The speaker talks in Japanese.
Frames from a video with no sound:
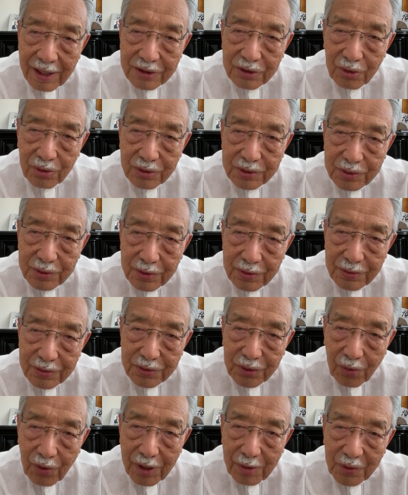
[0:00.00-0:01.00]
そうする、
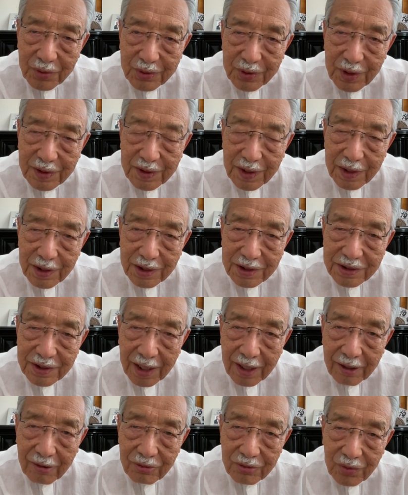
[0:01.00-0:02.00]
そこへ持ってきてです
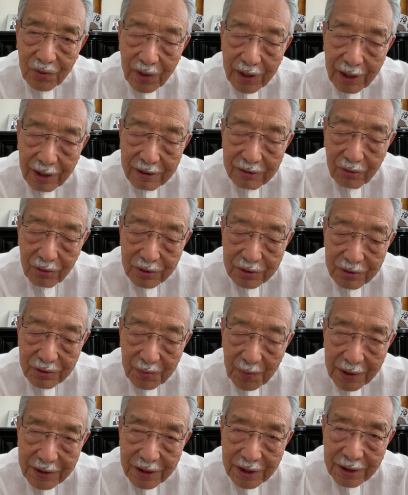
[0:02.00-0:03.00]
ね、今度は
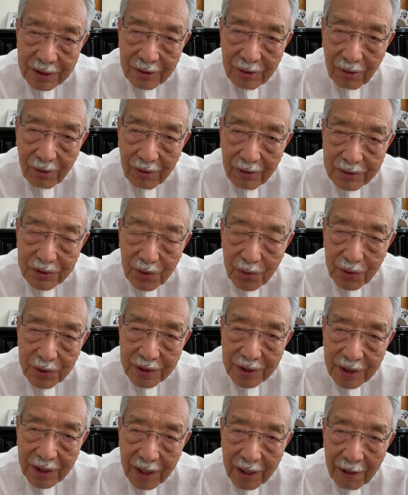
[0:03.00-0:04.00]
150万人の増
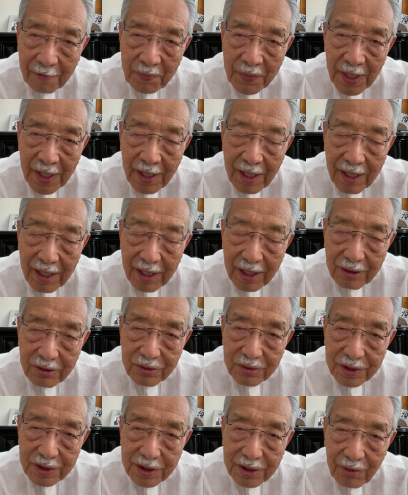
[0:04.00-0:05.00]
員で、え
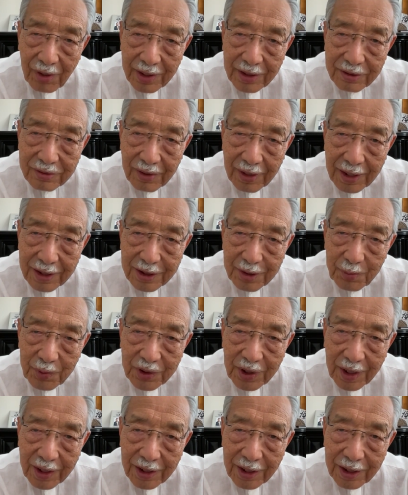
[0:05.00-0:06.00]
軍事費はいくらあっても
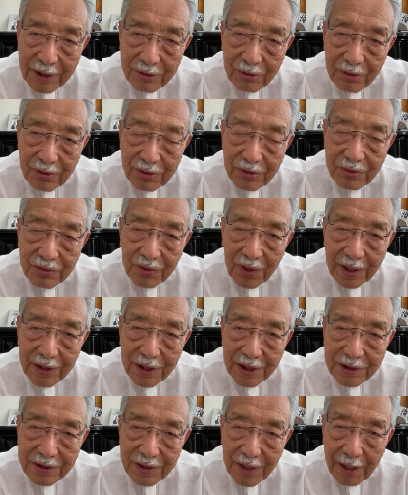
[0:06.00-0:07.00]
足らないというぐらい
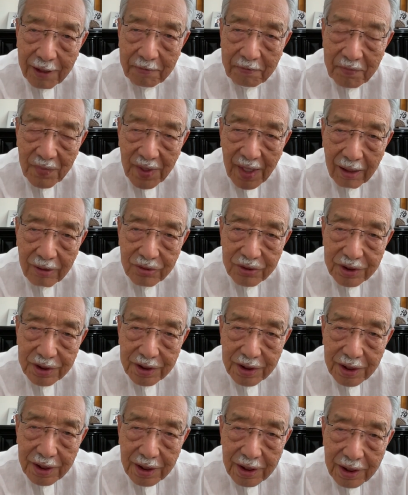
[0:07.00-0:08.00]
ですね、軍
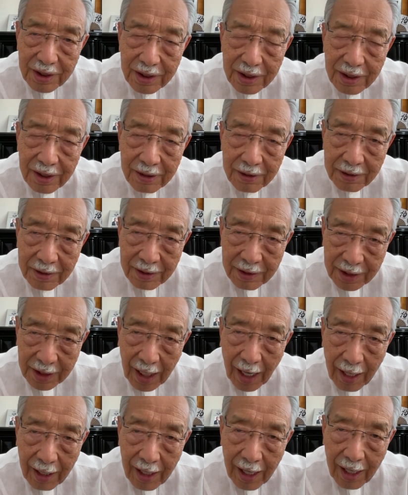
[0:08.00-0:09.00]
事費
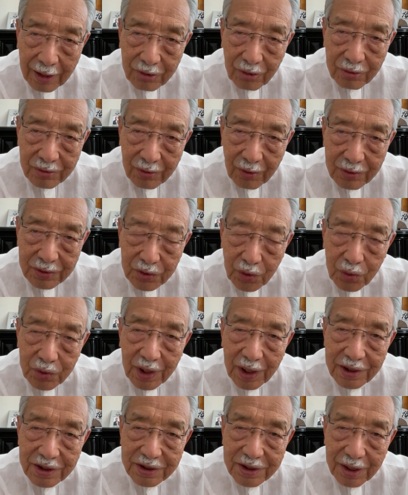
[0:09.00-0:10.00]
がどんどん増
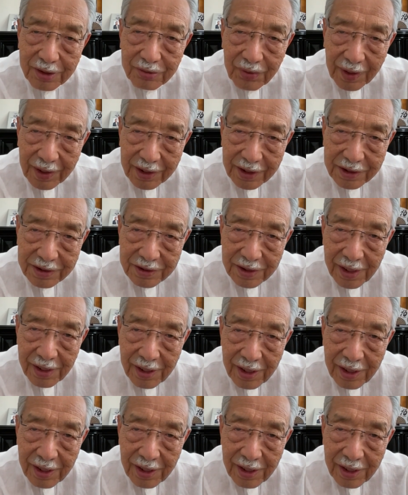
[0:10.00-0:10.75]
大していくわけです。